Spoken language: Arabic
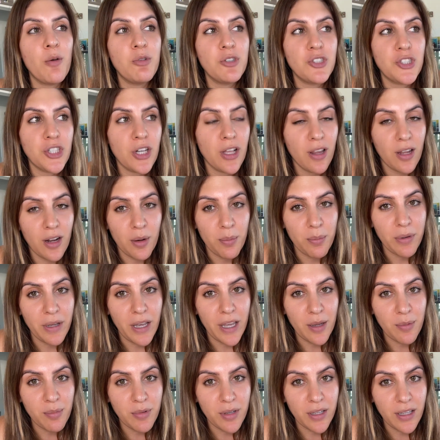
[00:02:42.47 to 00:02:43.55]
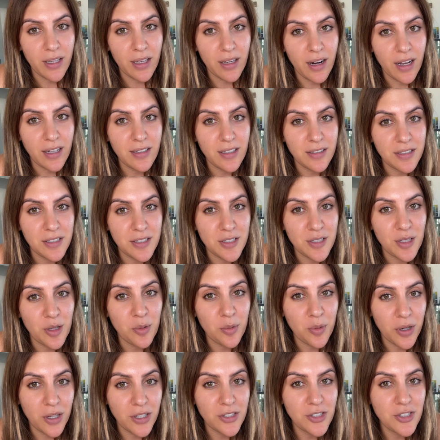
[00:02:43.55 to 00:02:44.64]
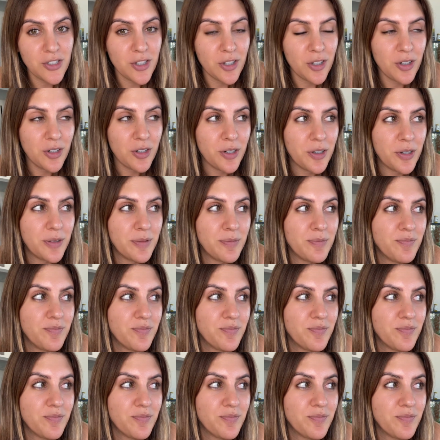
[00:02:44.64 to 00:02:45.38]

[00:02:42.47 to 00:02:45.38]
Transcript: وإن شاء الله ربي أي بنية رايدة تتزوج لو